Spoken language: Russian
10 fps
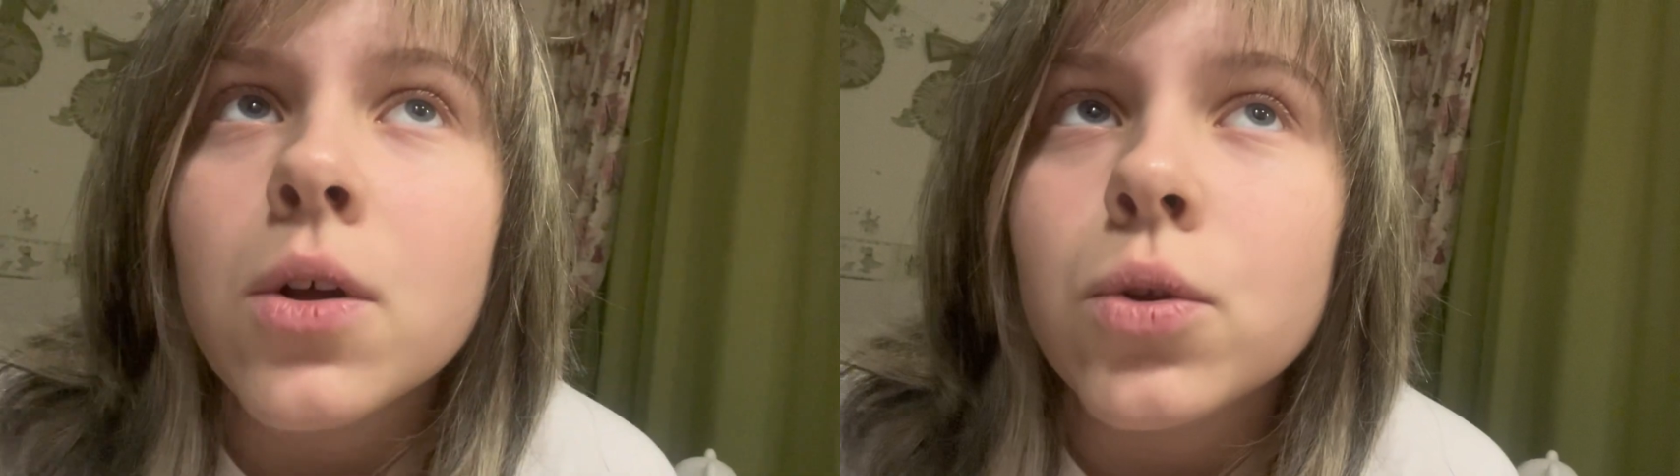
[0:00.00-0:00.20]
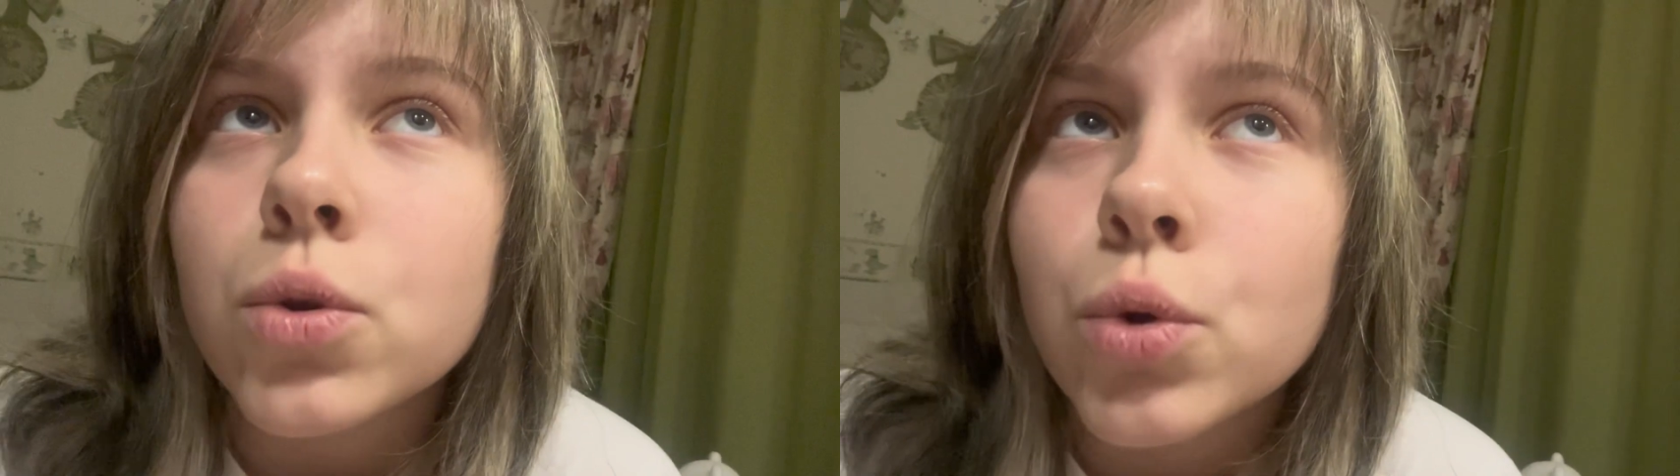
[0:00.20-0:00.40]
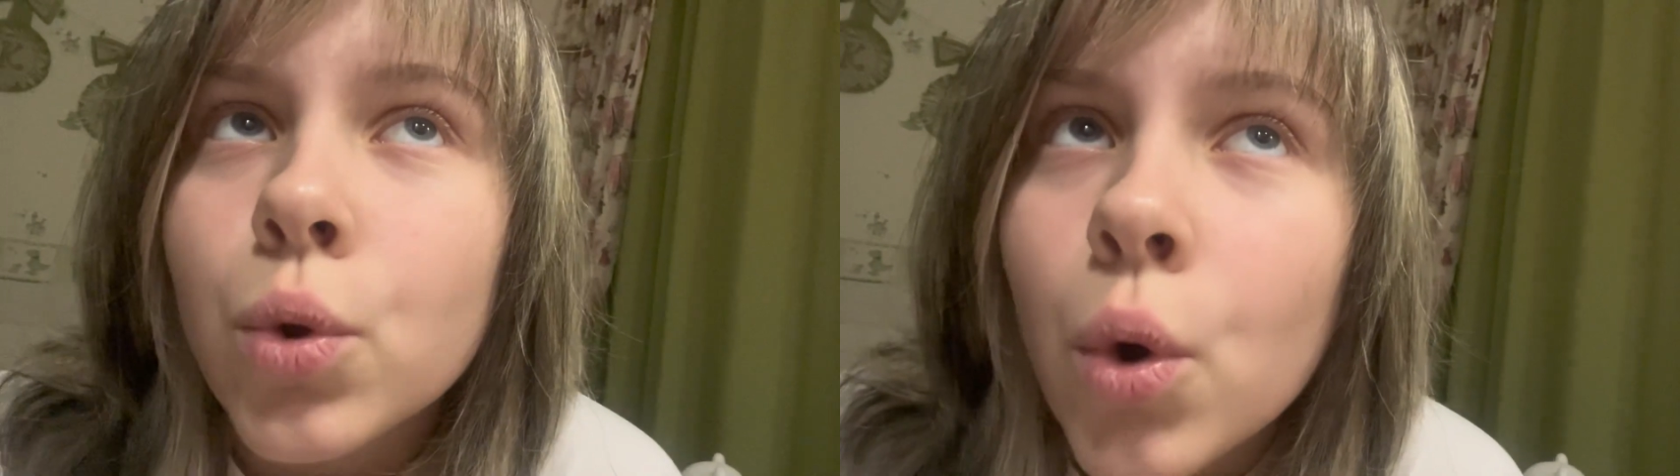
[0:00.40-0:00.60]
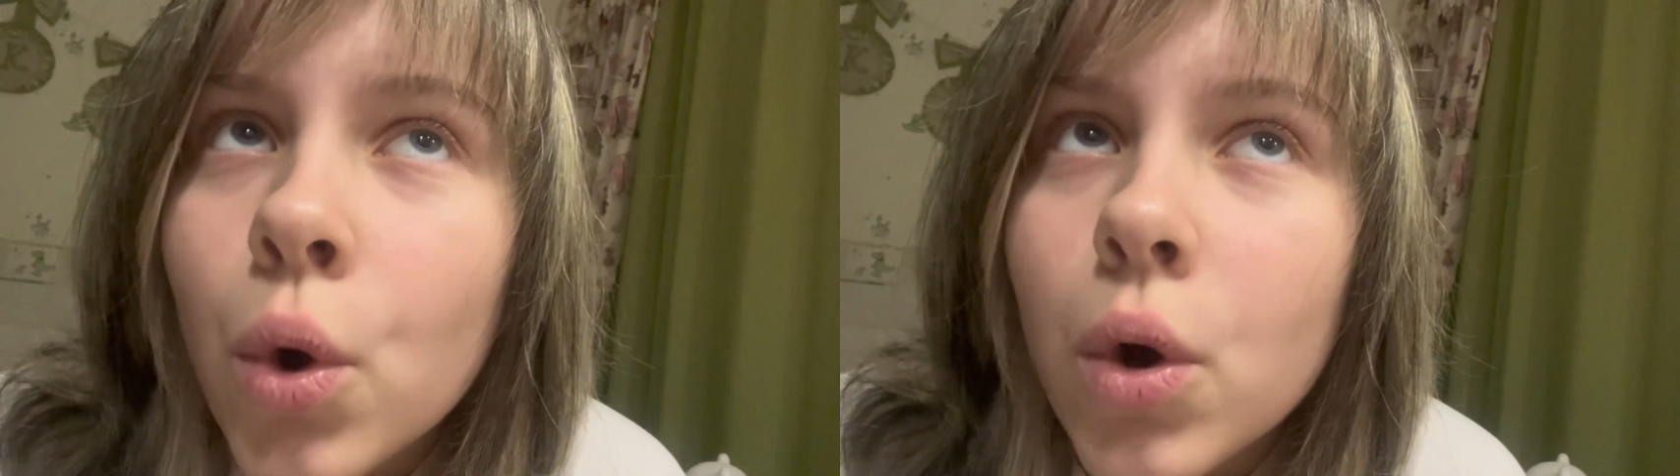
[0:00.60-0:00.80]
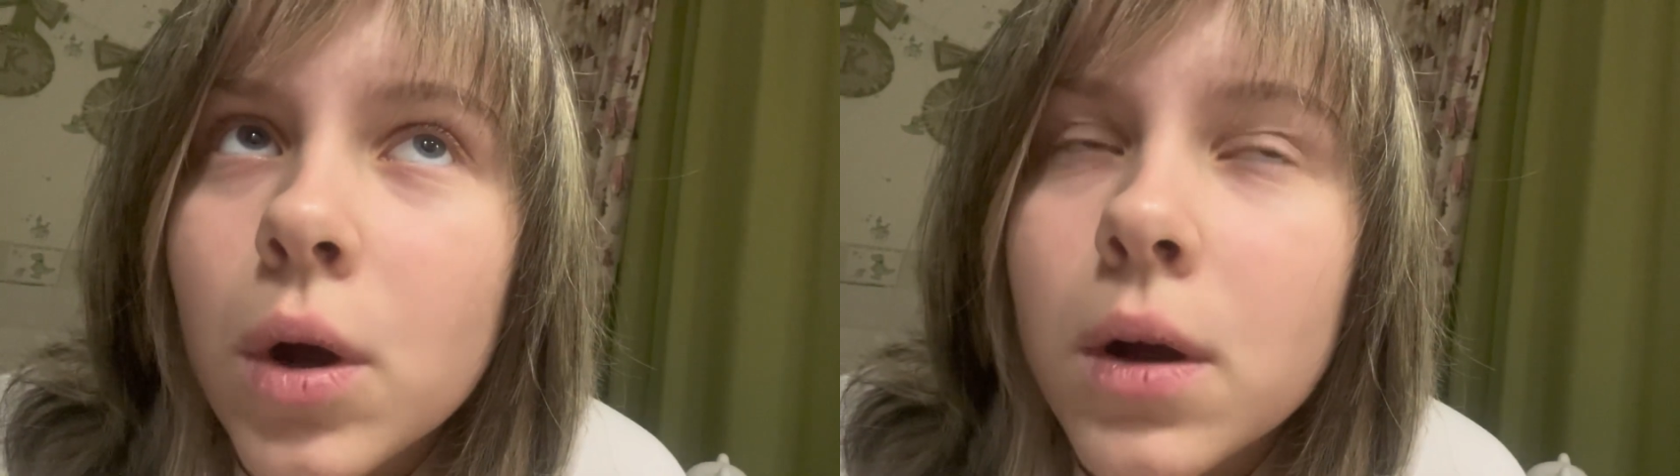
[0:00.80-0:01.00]

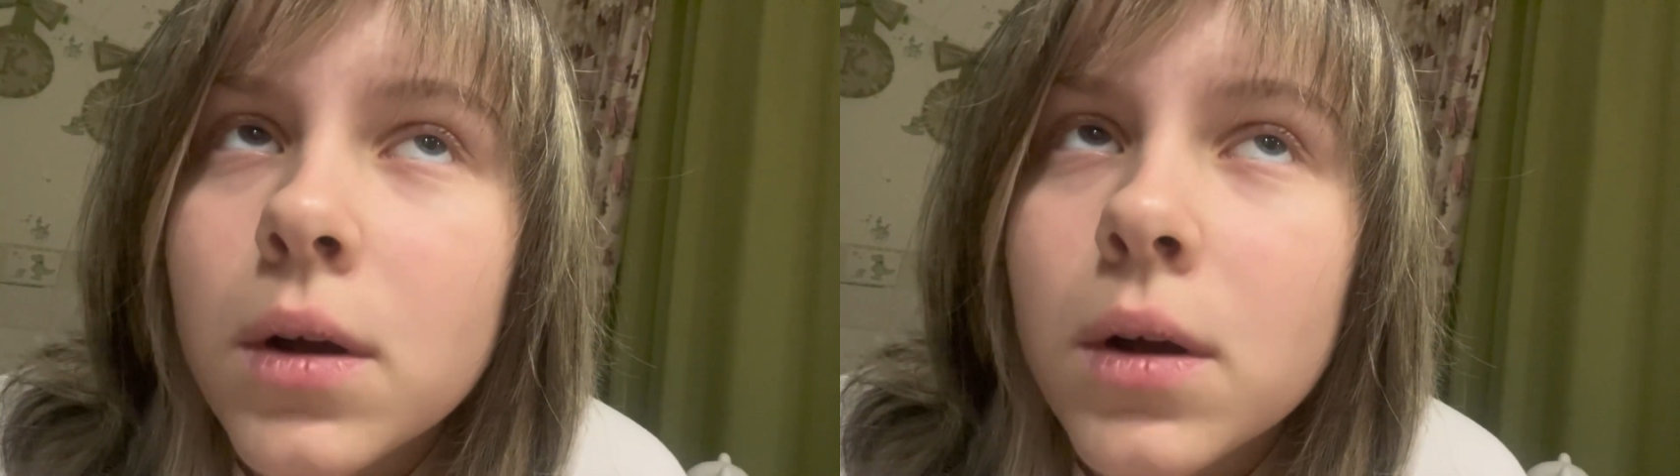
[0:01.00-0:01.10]
но